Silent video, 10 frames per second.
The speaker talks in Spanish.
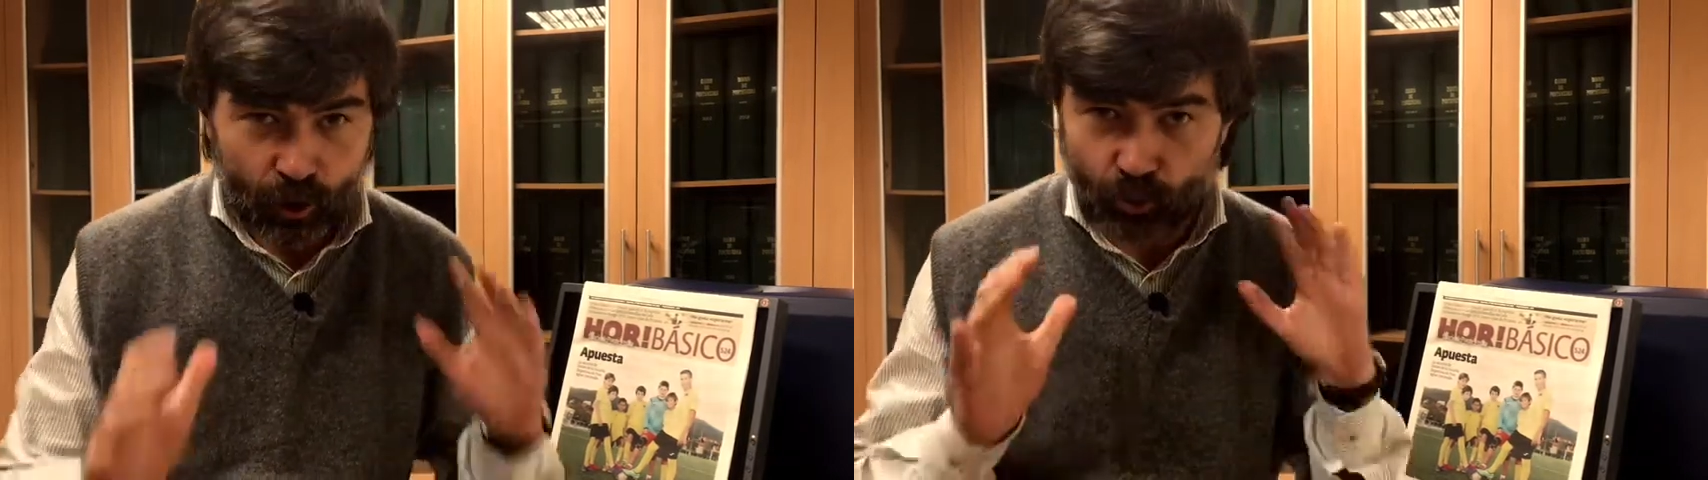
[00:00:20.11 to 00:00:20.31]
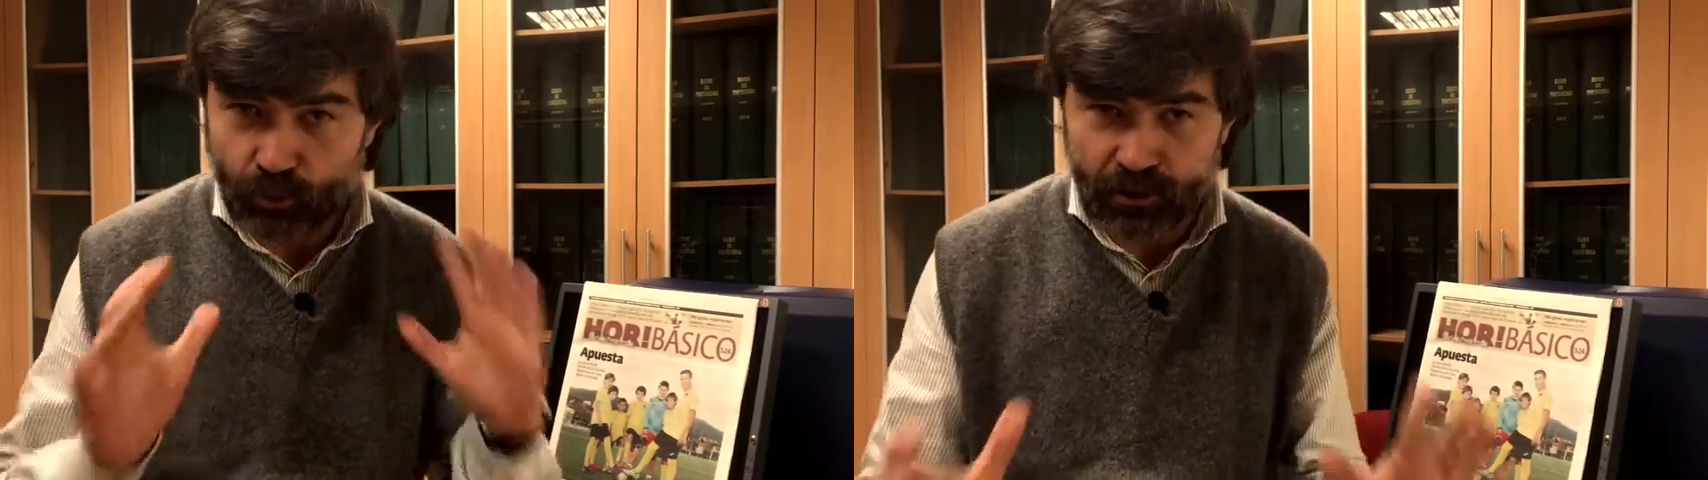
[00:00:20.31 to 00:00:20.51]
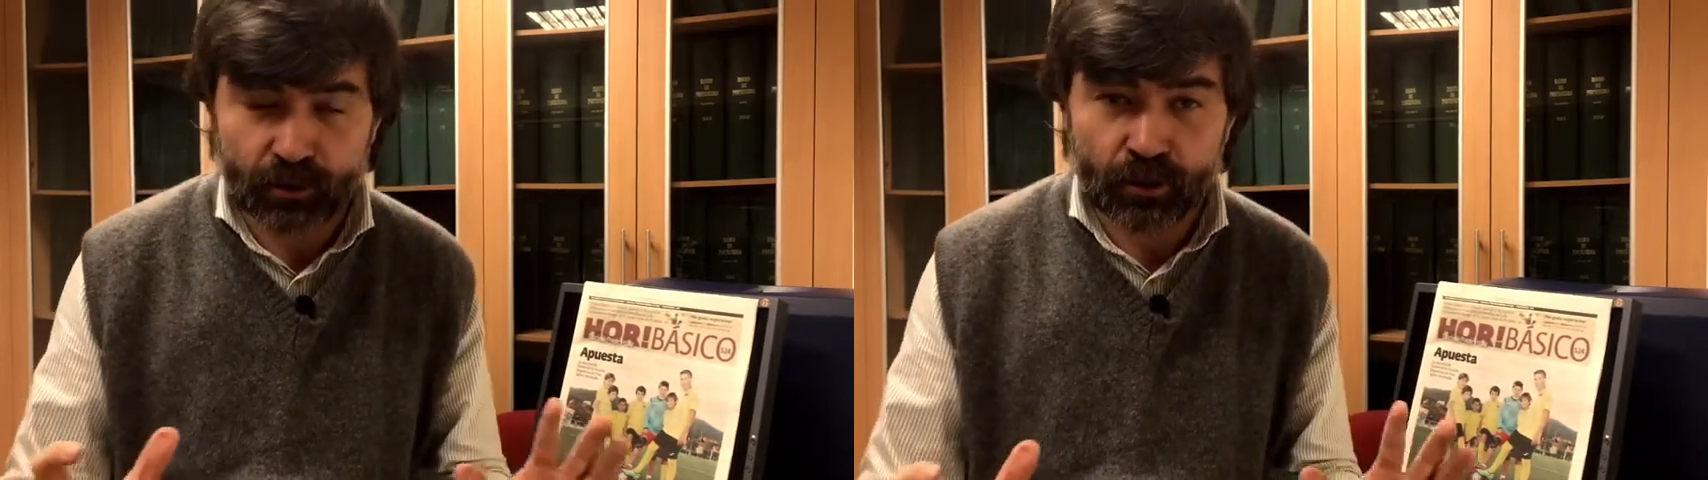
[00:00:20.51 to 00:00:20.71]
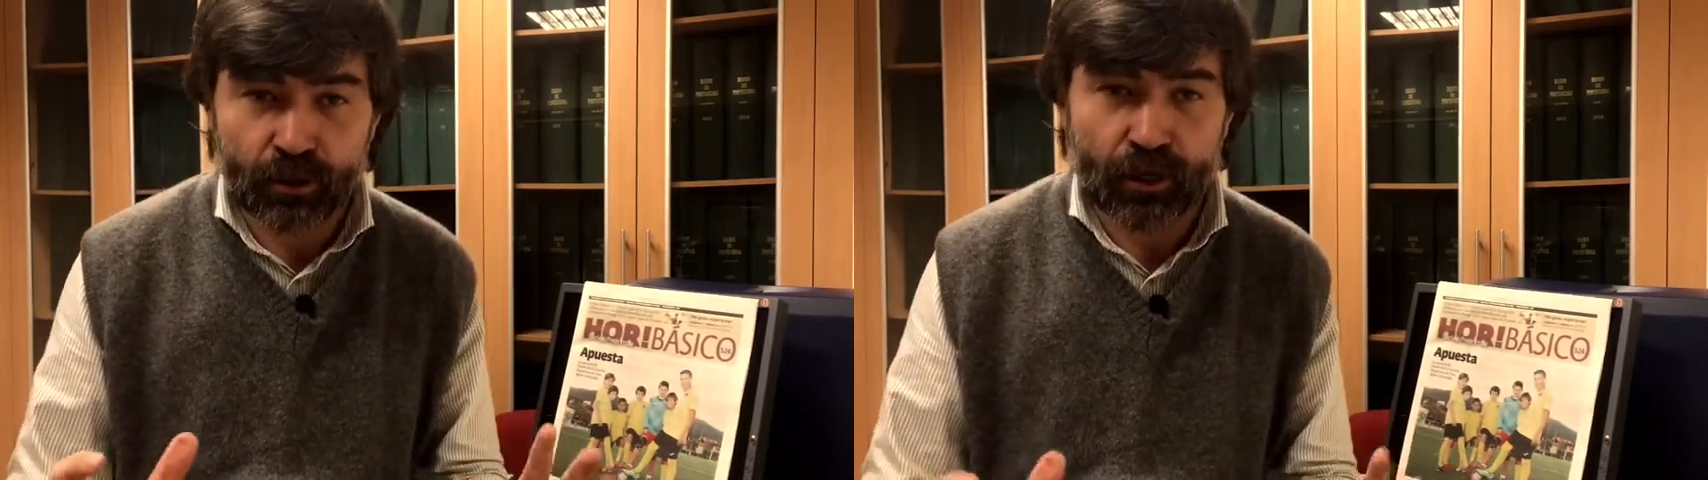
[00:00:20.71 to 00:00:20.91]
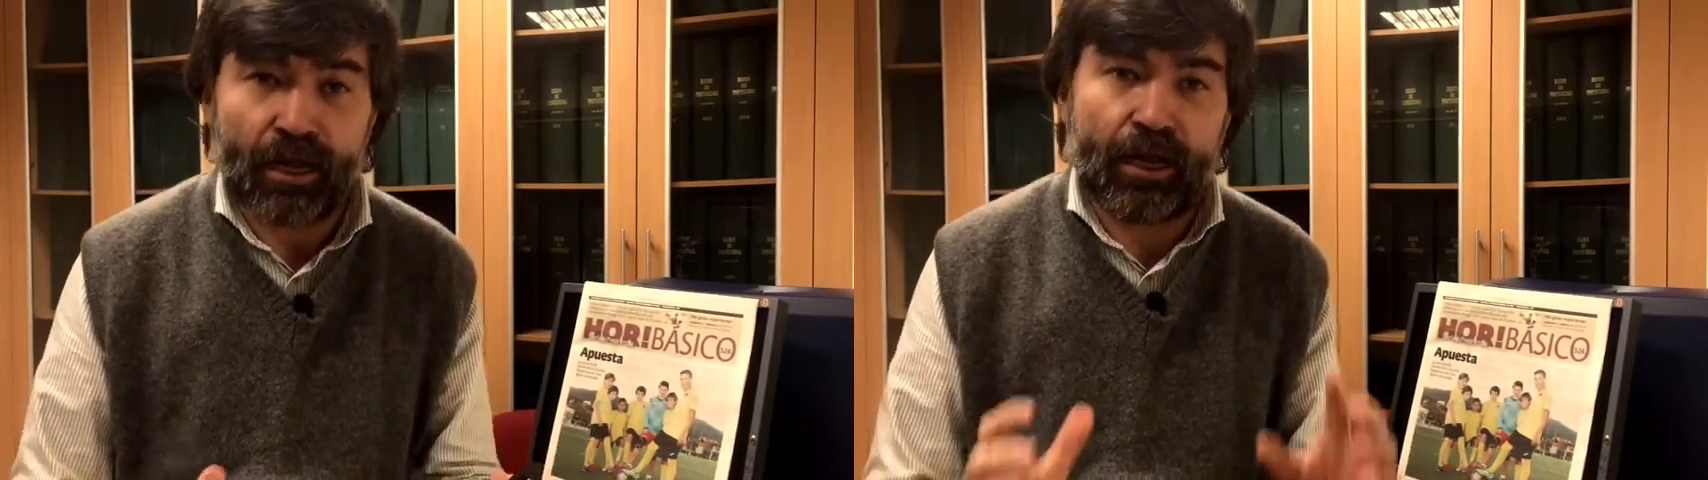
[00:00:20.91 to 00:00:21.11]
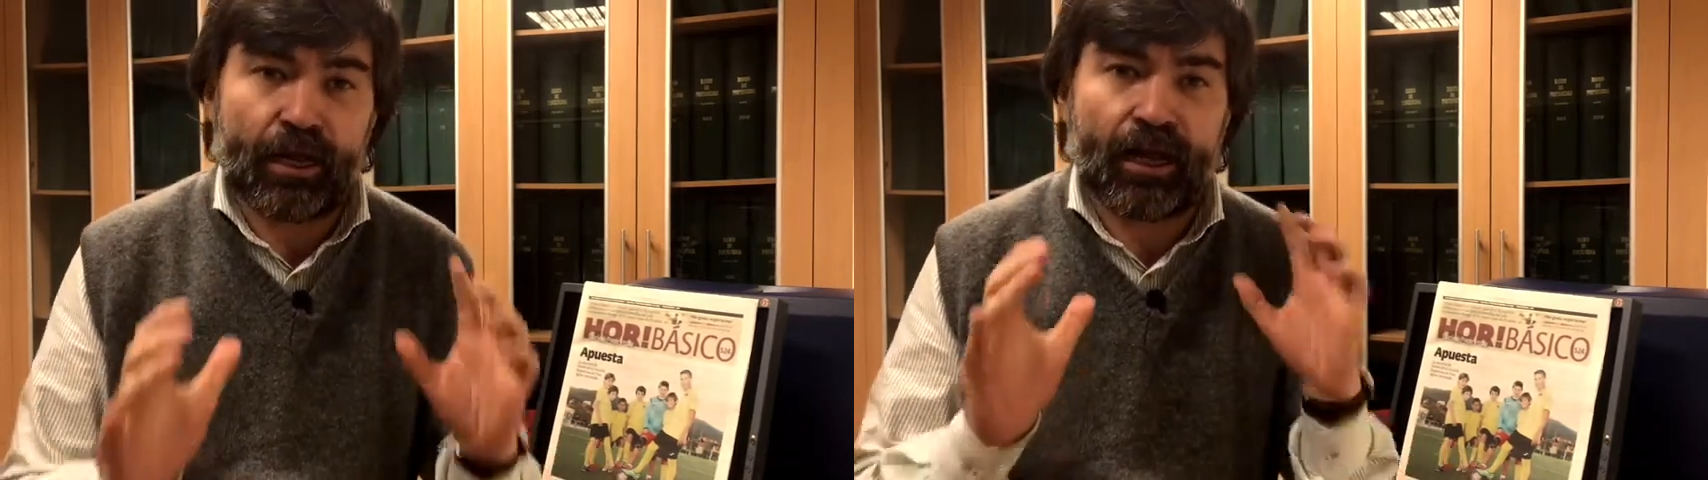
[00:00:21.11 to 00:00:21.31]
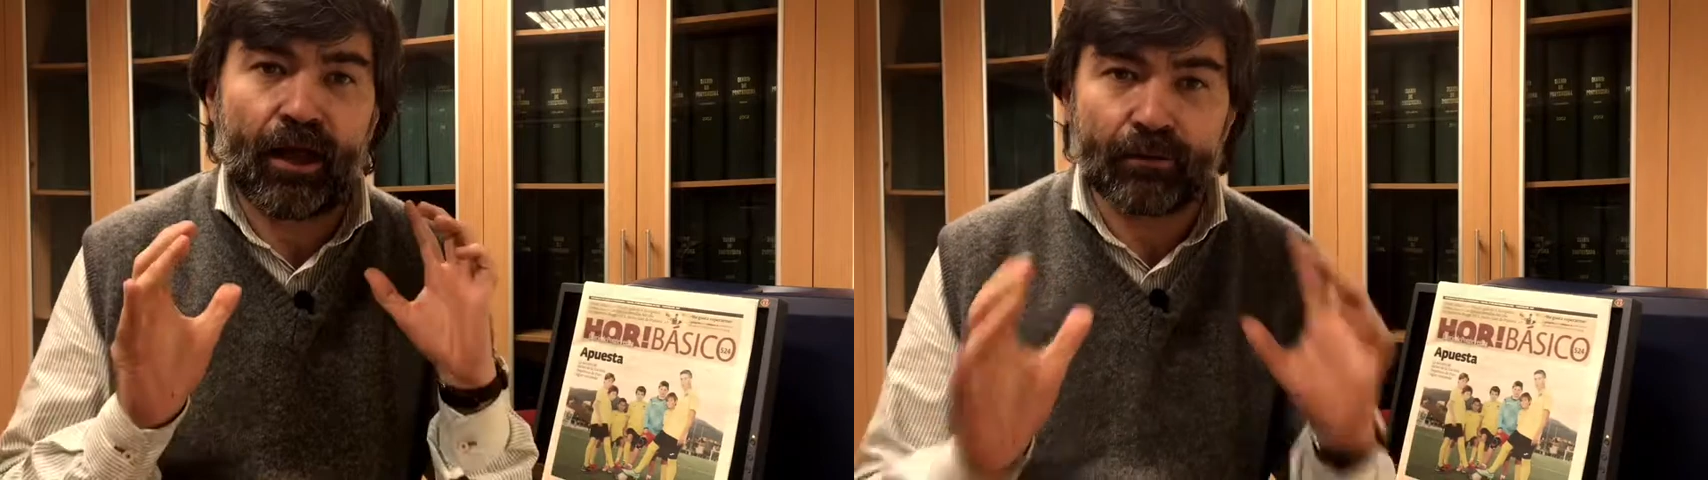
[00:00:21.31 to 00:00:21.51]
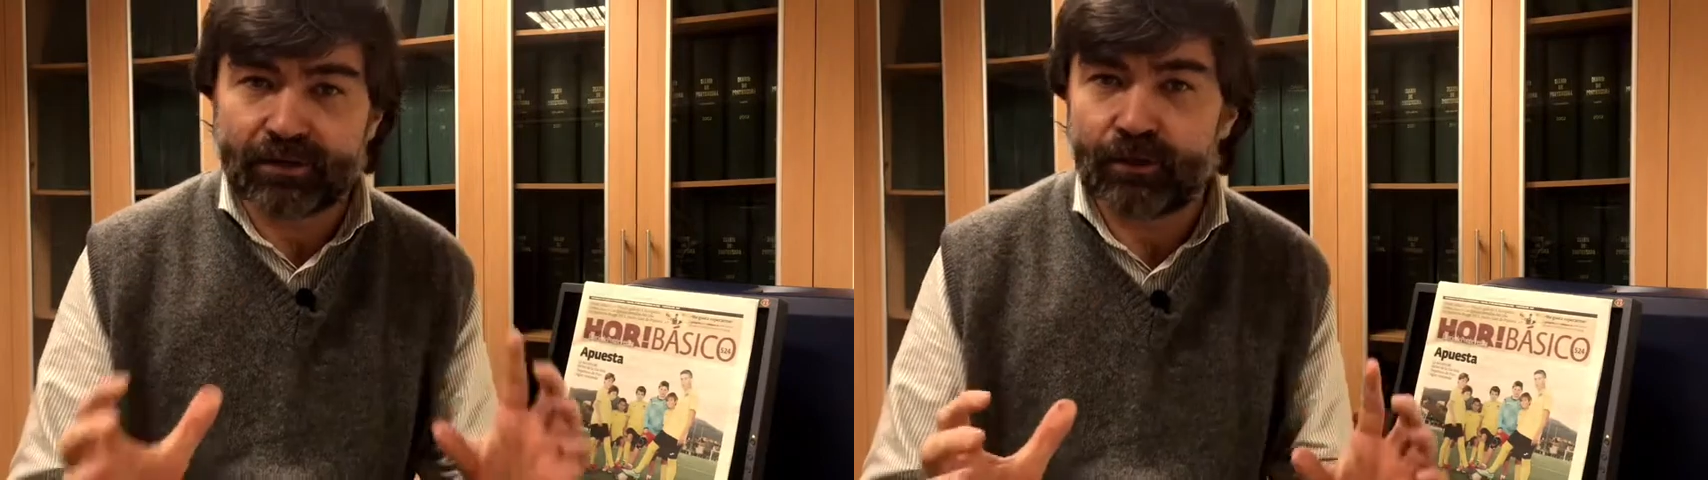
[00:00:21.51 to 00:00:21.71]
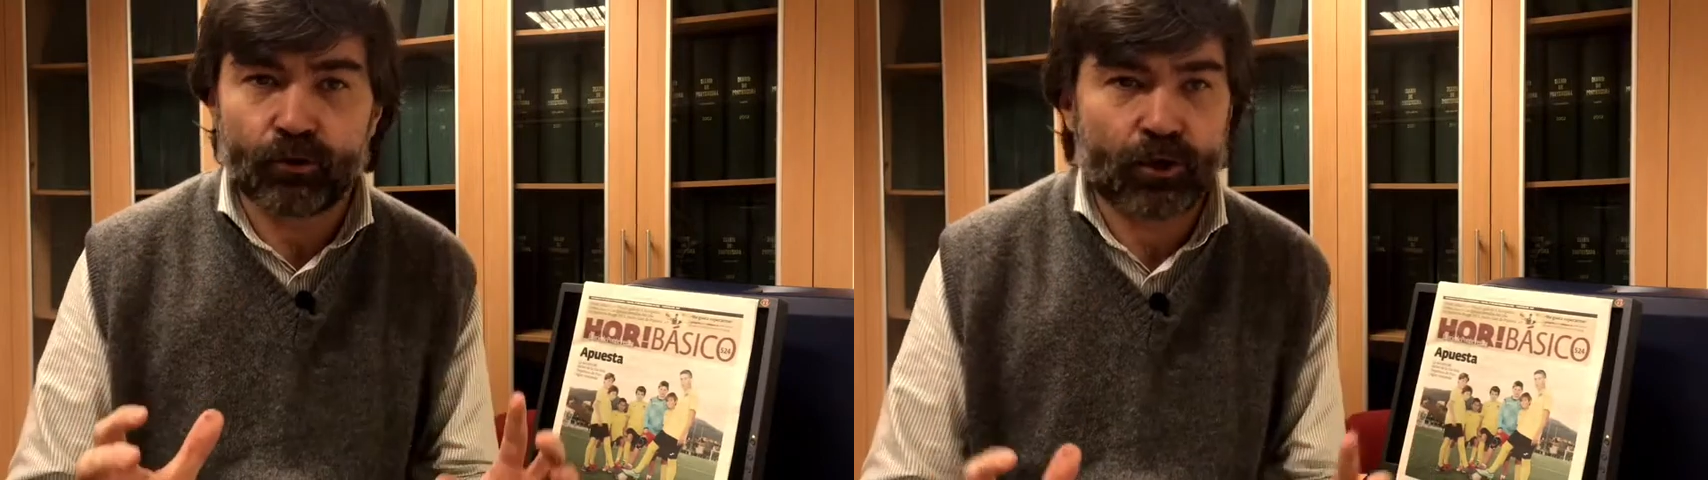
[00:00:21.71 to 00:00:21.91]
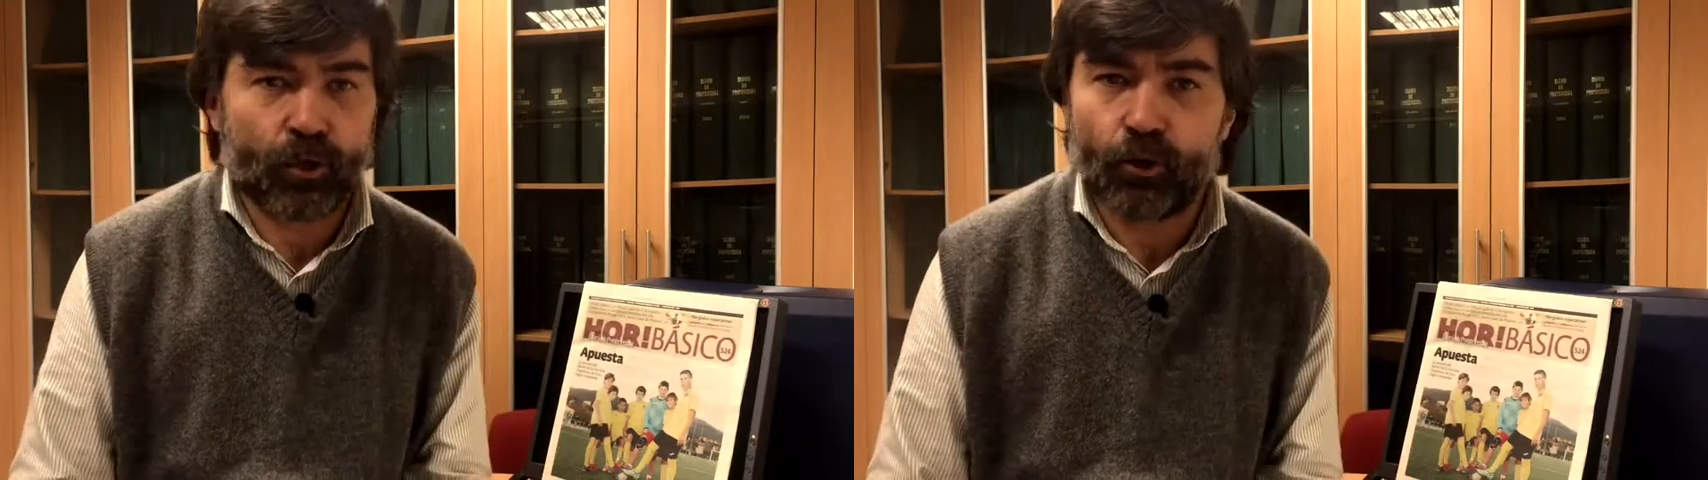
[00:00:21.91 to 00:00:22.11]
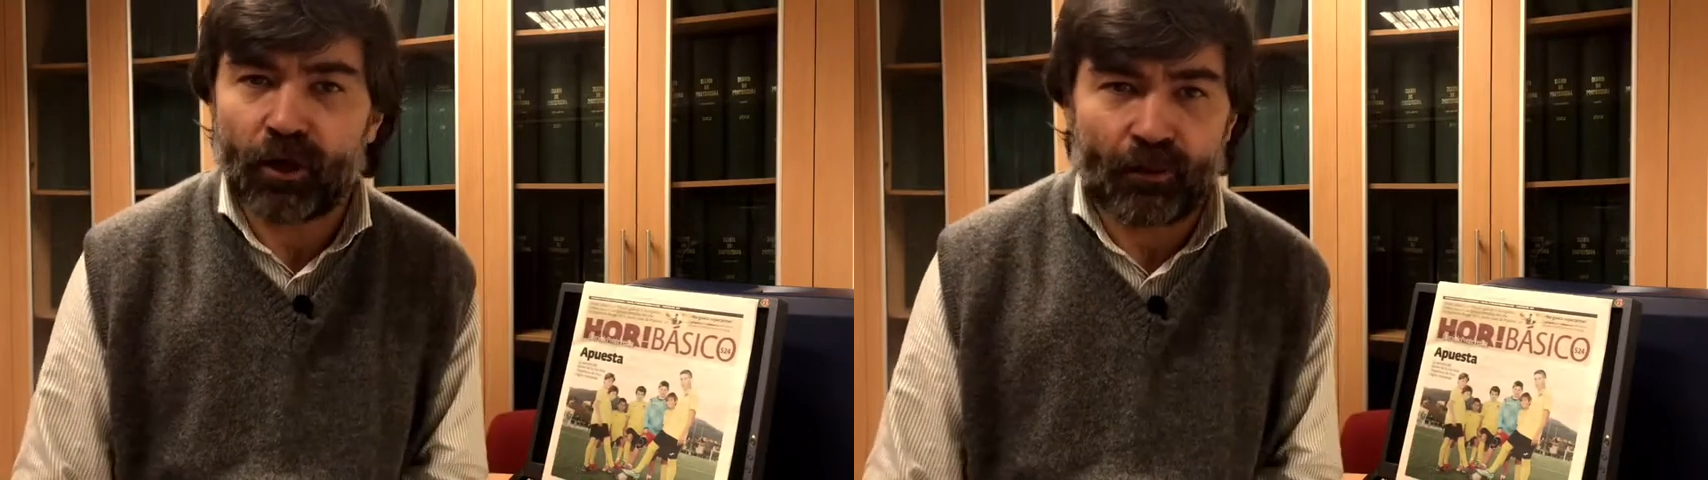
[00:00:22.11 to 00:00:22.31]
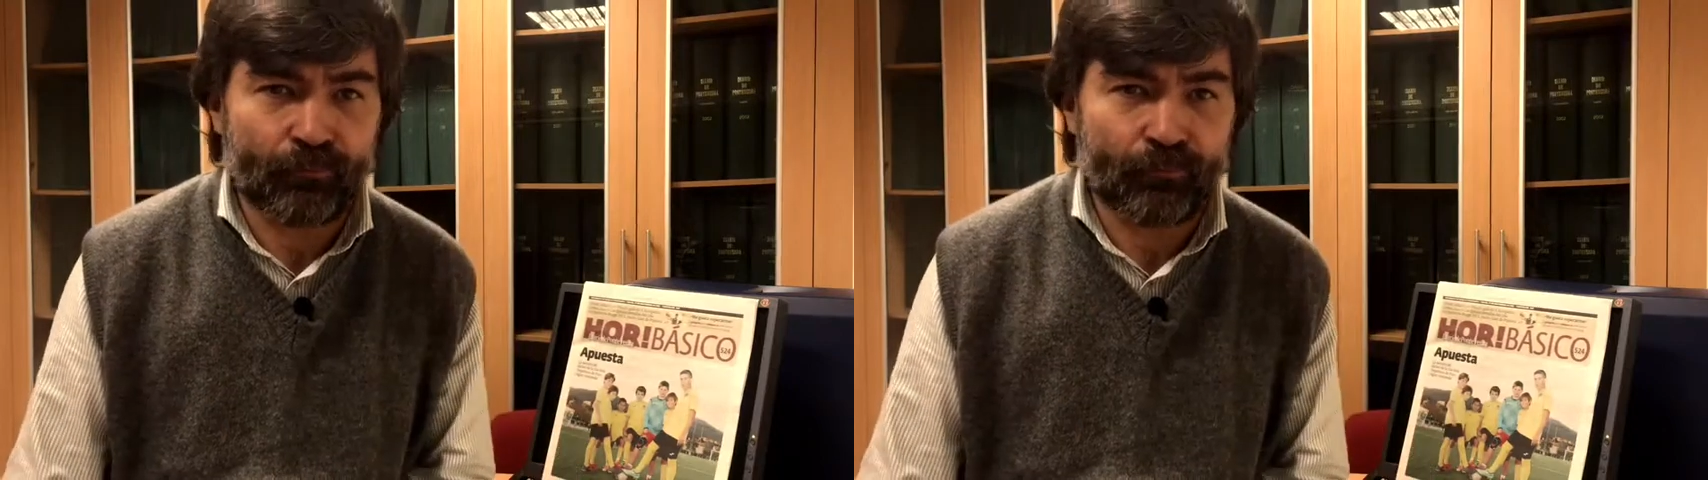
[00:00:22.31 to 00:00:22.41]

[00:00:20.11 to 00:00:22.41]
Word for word: Luisito ha avisado que no,